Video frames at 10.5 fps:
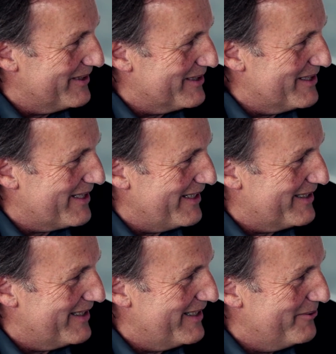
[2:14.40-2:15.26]
Das ist
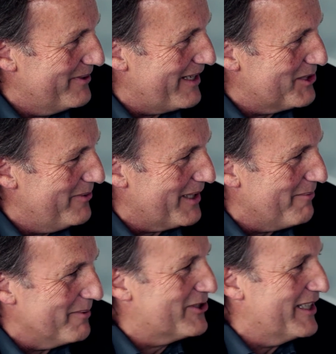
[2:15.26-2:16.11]
halt äh, ungleich schwieriger,
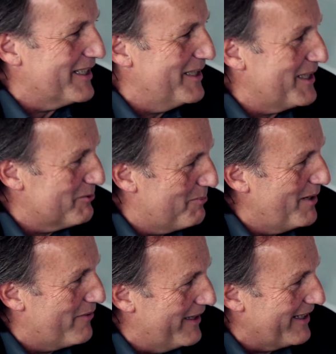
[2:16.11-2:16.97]
man steht halt nicht am
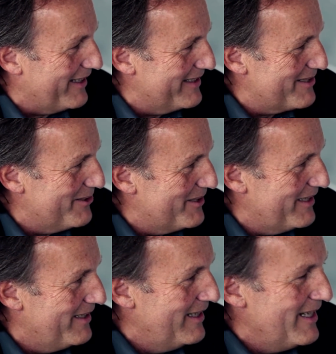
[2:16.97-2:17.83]
Spielfeld dran,
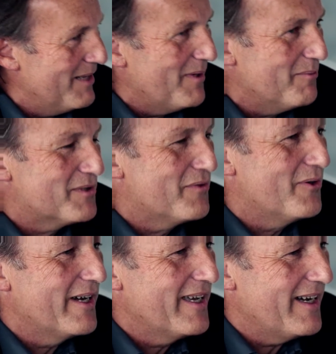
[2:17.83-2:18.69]
sondern man muss
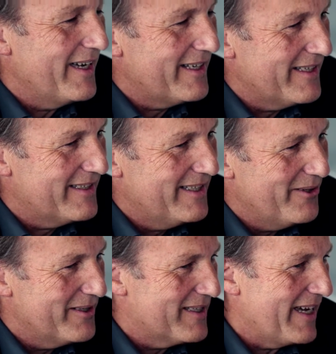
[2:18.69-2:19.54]
vorher eigentlich die
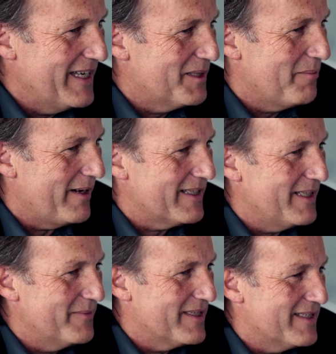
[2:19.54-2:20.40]
Leute dahin gebracht
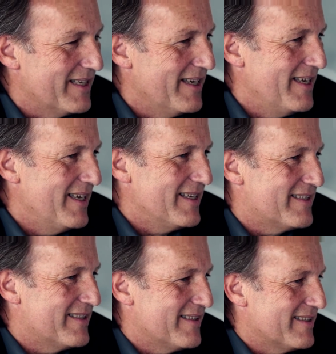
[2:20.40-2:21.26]
haben, dass sie
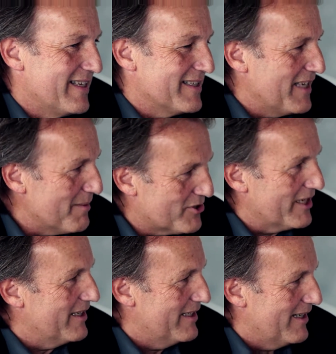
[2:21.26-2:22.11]
sehr
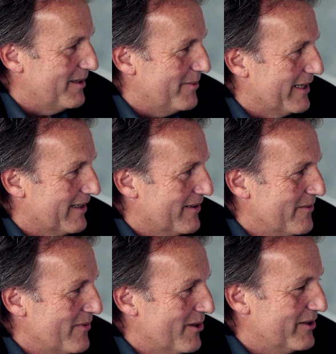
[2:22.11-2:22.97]
selbstständig arbeiten.
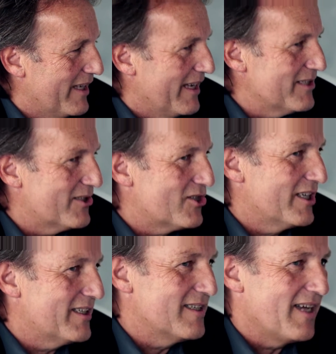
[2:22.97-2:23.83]
Und der erste
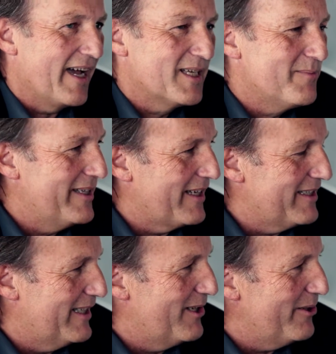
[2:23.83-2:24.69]
Schritt ist eigentlich mal die
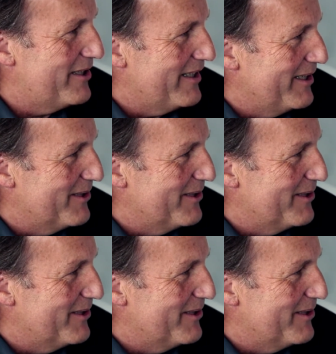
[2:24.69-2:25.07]
richtigen Leute